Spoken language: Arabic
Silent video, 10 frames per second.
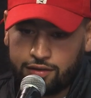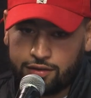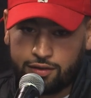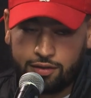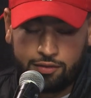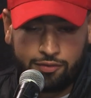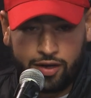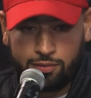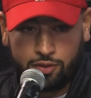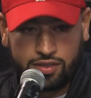آه،
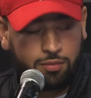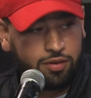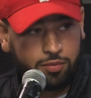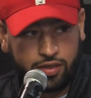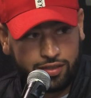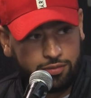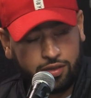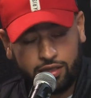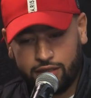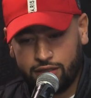فريمون زعما بنادم
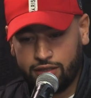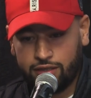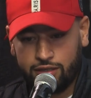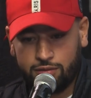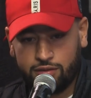اللي